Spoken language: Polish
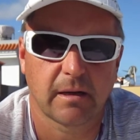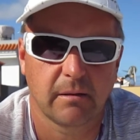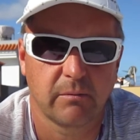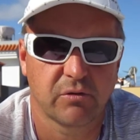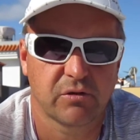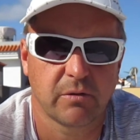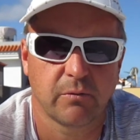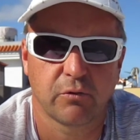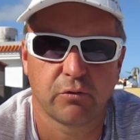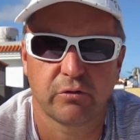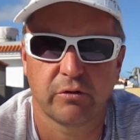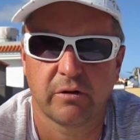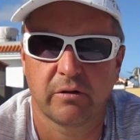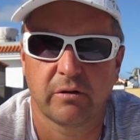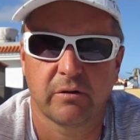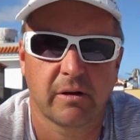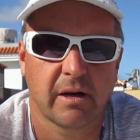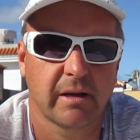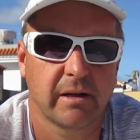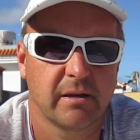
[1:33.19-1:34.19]
Są
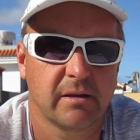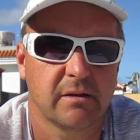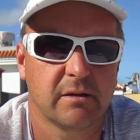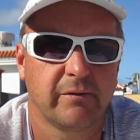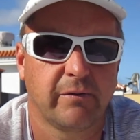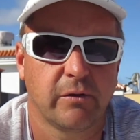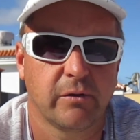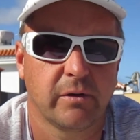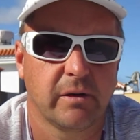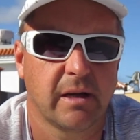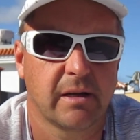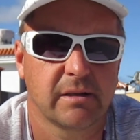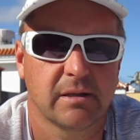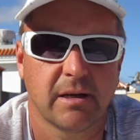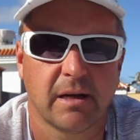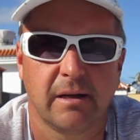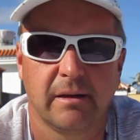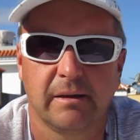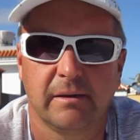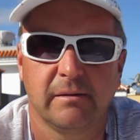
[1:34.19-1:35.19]
różnorakie stwory
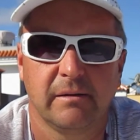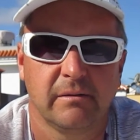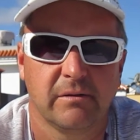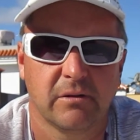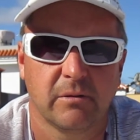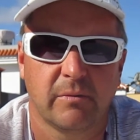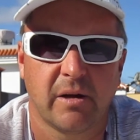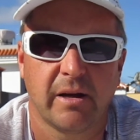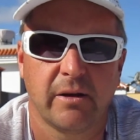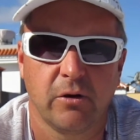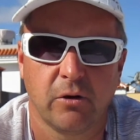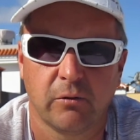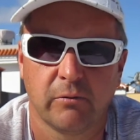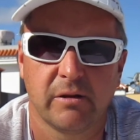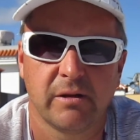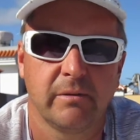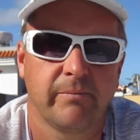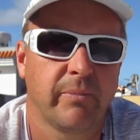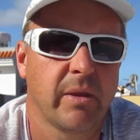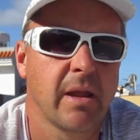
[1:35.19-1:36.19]
astralne, są
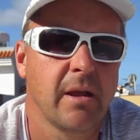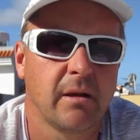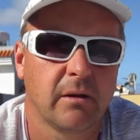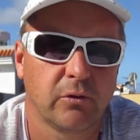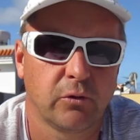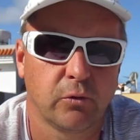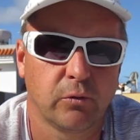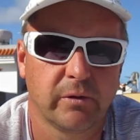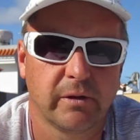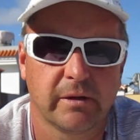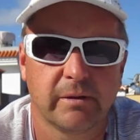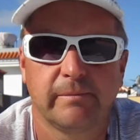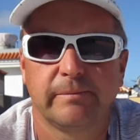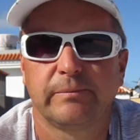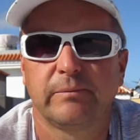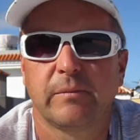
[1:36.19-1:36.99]
anioły, duchy,